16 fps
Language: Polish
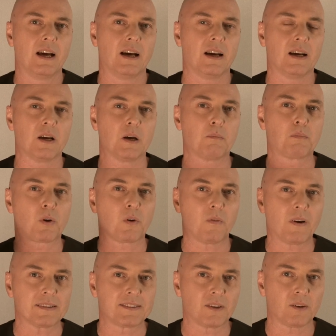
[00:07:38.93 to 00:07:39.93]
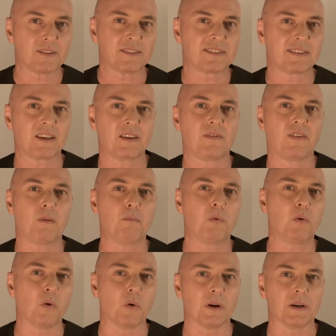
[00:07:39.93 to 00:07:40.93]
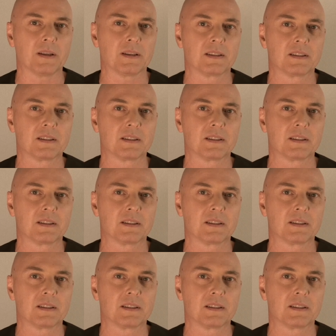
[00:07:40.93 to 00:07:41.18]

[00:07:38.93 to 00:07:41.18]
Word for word: e, prowadzącej fabuły.